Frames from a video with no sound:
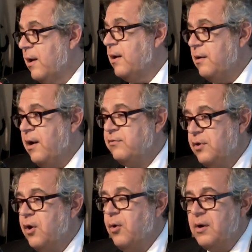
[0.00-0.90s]
la,
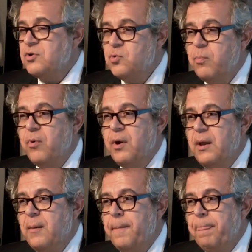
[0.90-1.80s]
historia global
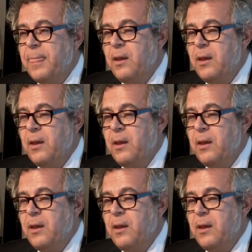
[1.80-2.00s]
supone